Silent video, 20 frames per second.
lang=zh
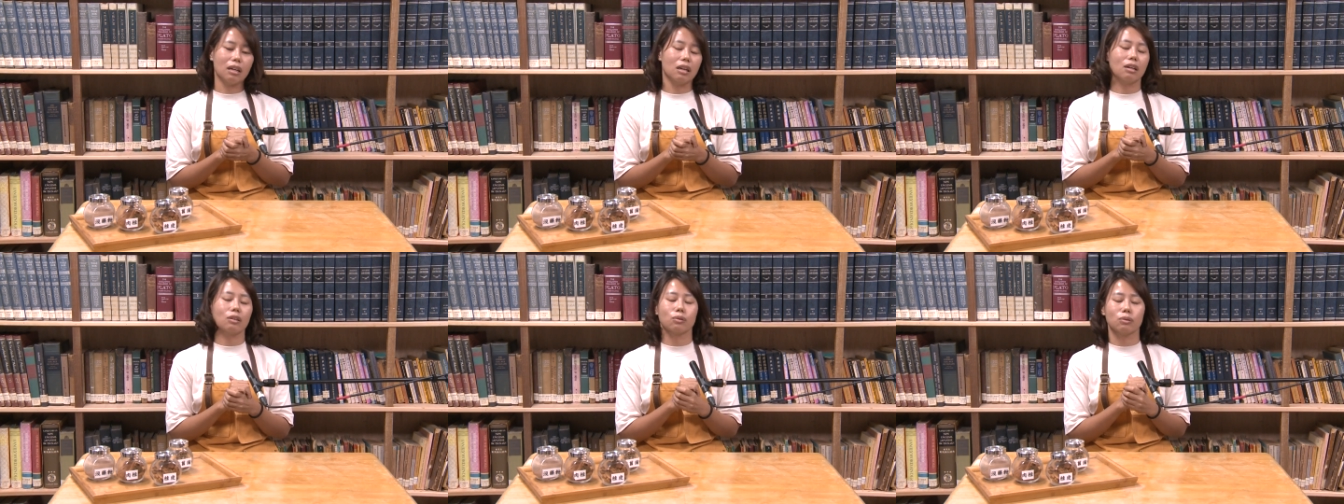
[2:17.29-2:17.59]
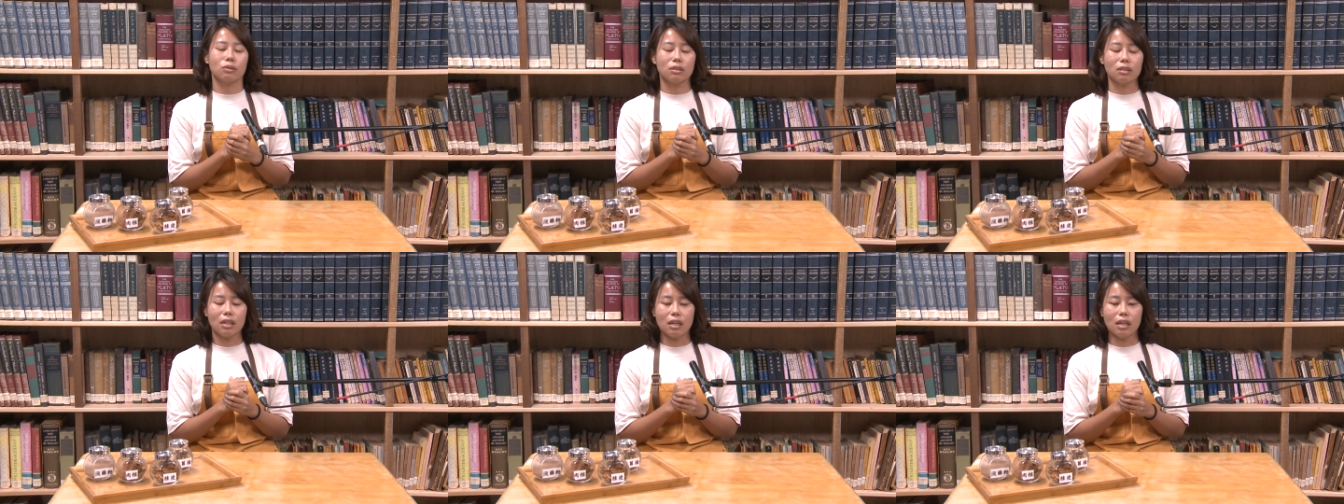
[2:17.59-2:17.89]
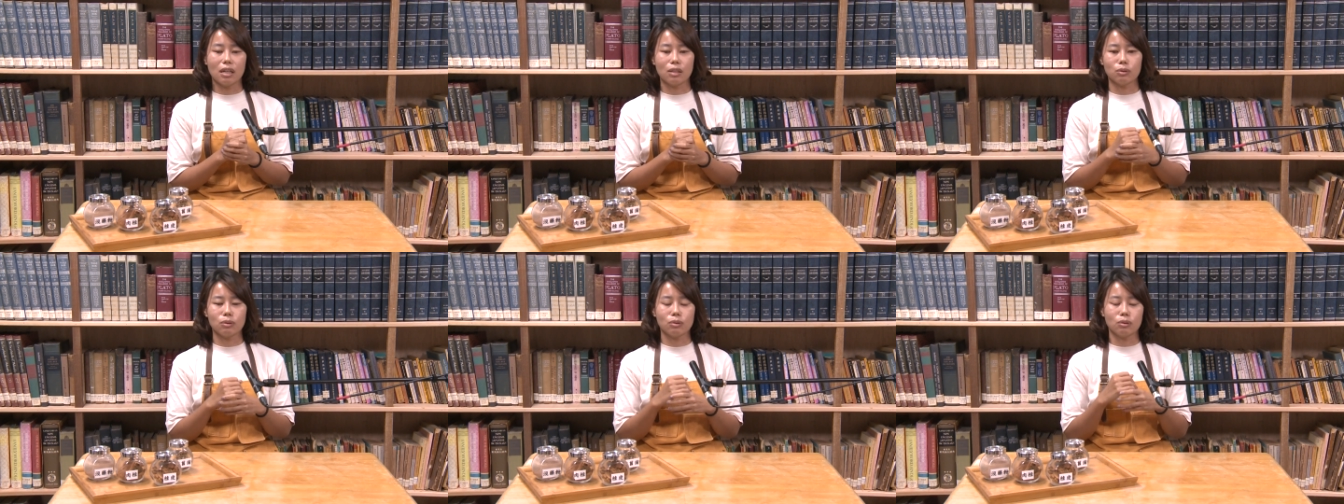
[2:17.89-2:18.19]
然后就是让
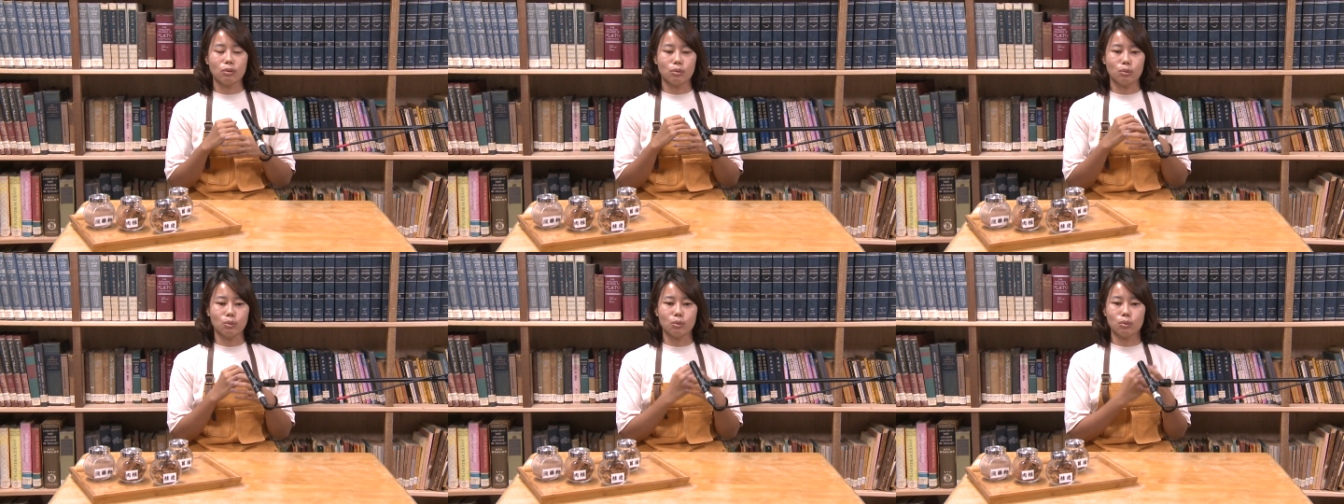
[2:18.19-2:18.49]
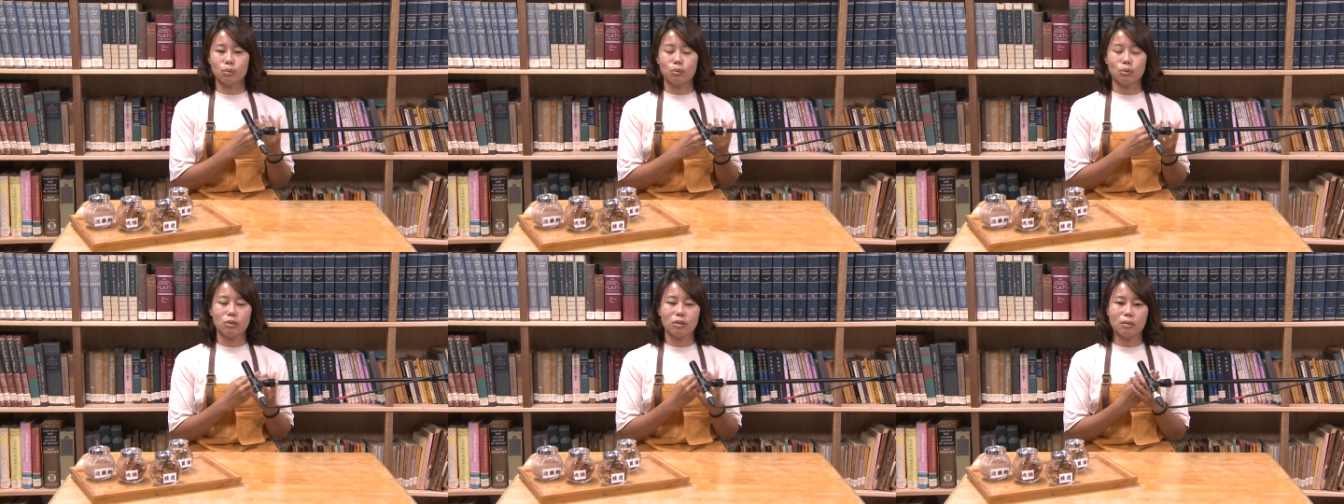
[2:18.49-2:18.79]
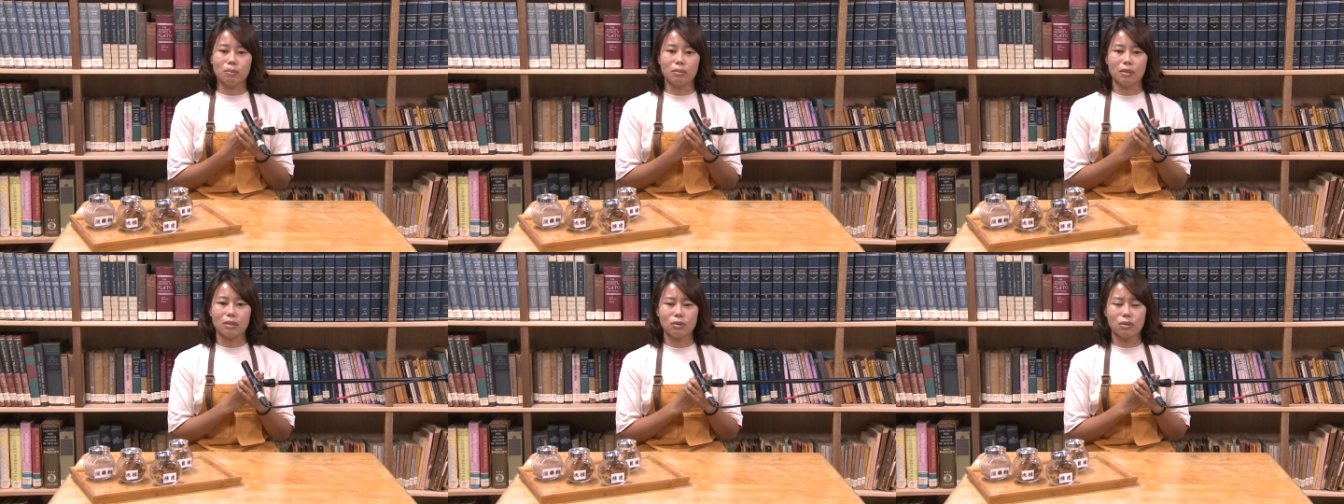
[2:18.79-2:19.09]
他去读书或什么？